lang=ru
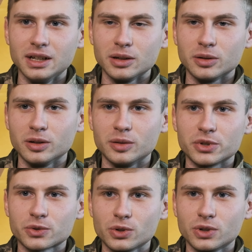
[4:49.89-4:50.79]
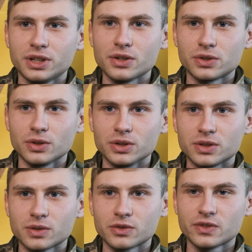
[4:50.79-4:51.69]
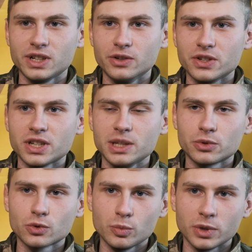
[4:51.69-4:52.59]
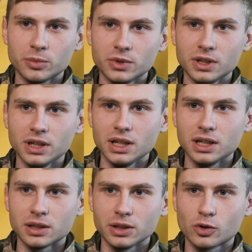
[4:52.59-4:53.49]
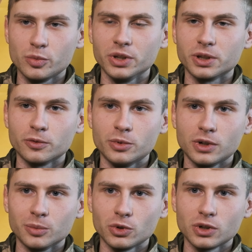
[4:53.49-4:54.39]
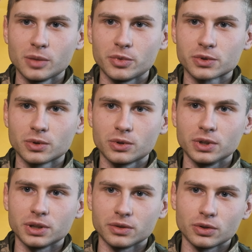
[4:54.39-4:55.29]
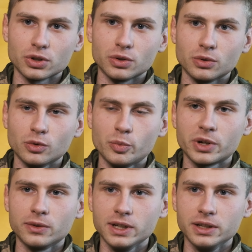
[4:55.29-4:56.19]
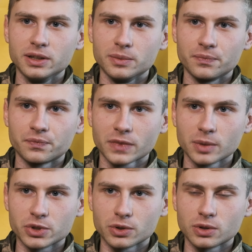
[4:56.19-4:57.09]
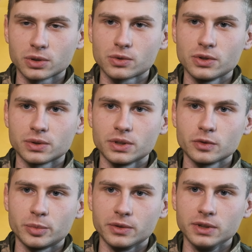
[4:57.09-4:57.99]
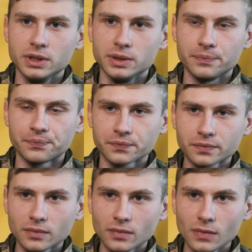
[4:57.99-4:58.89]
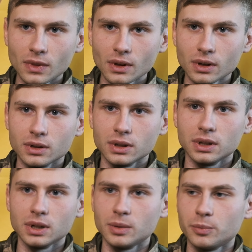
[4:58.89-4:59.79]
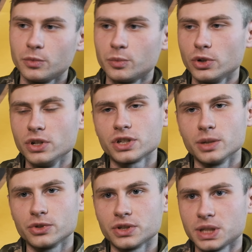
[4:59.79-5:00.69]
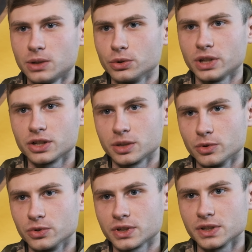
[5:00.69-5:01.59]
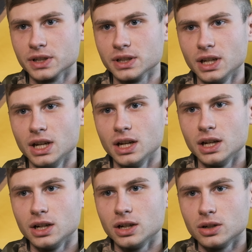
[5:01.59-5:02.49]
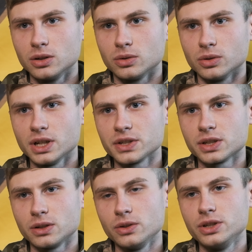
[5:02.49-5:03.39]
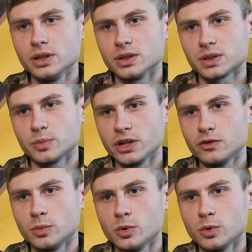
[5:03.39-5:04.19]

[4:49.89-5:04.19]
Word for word: Э, поскольку это все свалилось одним скупом, документов было много, поскольку это тоже управление психолог находится у нас в управлении. Э, по личному составу также могу сказать. У нас люди с боевым